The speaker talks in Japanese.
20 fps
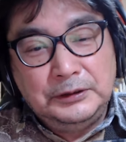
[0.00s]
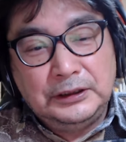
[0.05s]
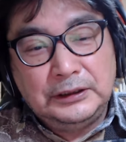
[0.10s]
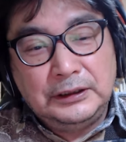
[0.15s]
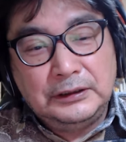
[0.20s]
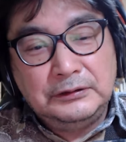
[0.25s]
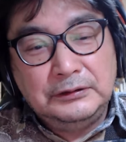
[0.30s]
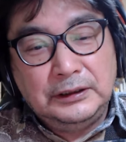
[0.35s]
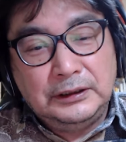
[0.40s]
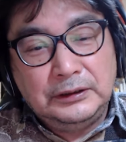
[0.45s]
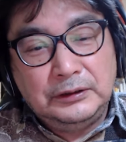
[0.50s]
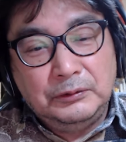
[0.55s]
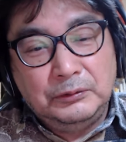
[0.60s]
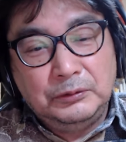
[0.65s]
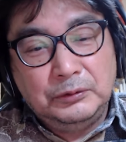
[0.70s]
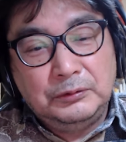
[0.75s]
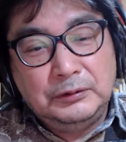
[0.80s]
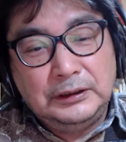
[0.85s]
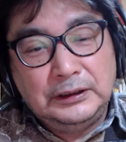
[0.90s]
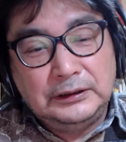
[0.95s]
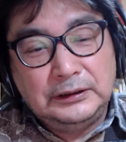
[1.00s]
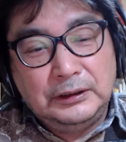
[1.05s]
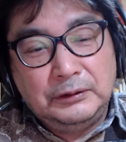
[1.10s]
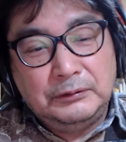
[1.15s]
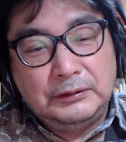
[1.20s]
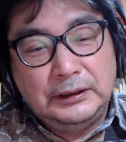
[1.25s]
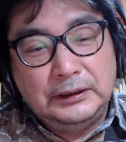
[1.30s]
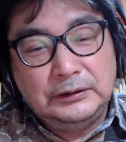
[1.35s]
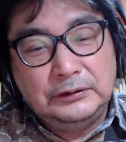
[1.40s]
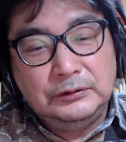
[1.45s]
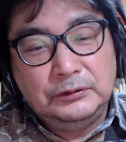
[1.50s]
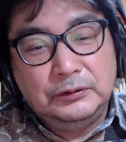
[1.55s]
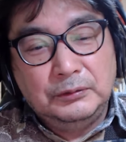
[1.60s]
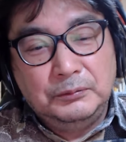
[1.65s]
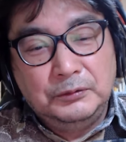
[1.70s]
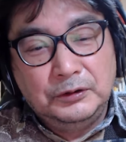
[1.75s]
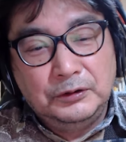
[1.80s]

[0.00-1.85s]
村拓哉って男だったのかっていうと、